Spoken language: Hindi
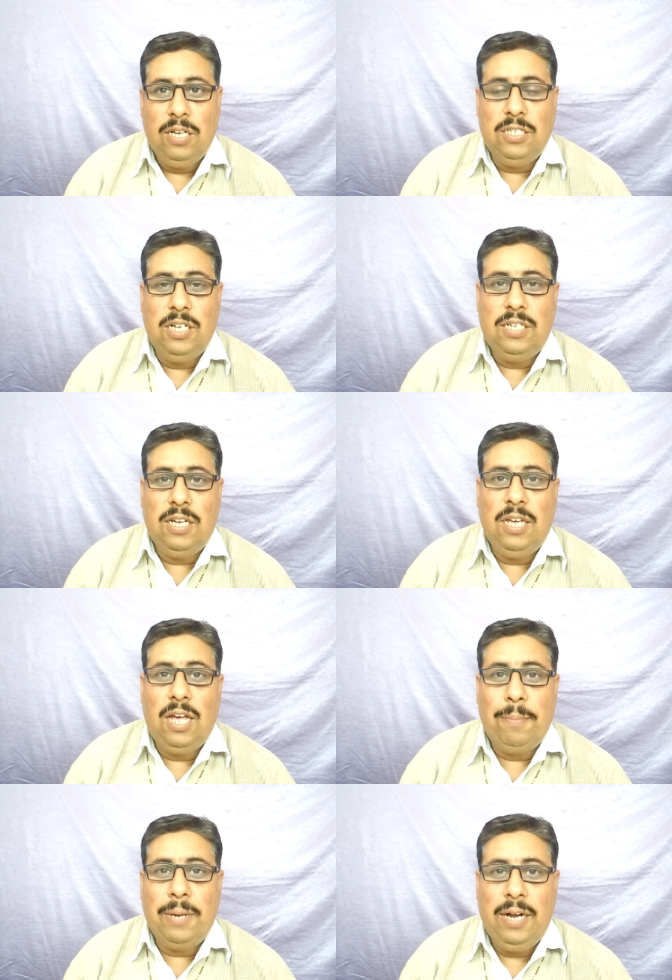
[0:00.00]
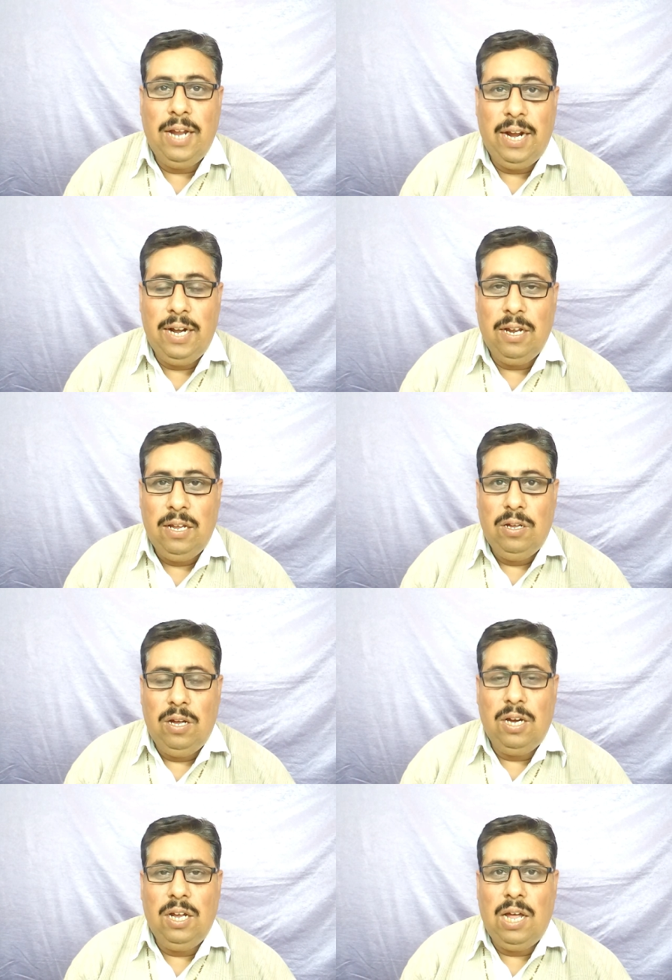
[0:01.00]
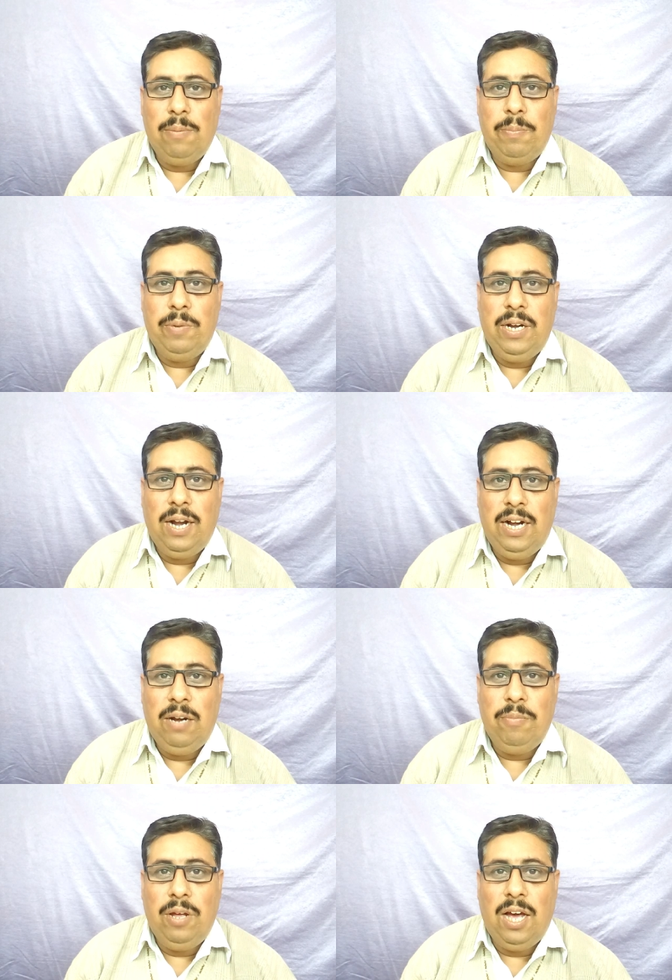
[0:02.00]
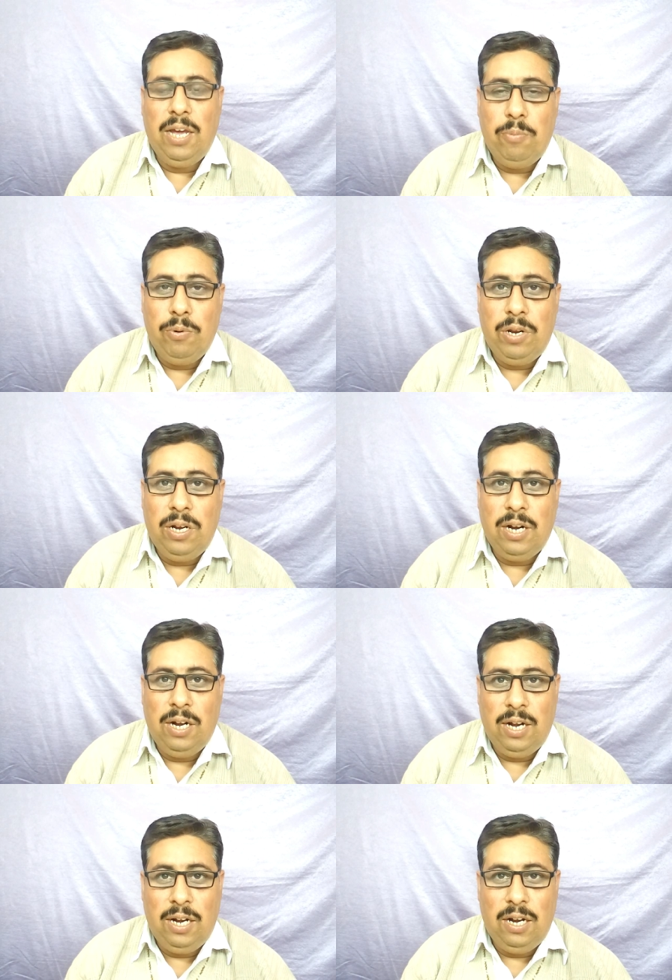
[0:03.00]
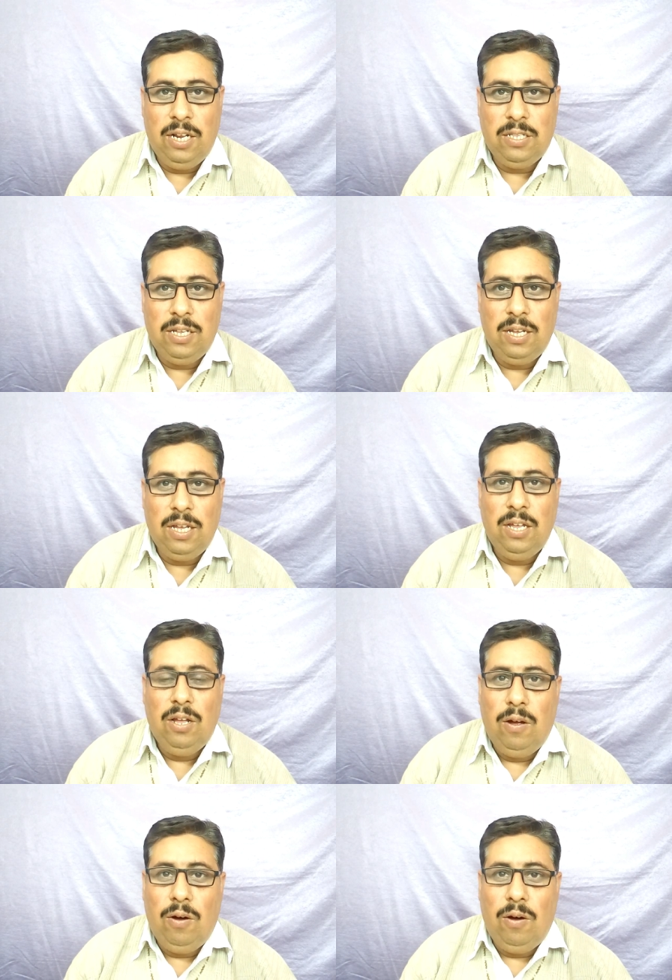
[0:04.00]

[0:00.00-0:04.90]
जैसे कि आपकी डाइट अगर आप अपनी डाइट में हाई प्रोटीन कंटेंट लेते हैं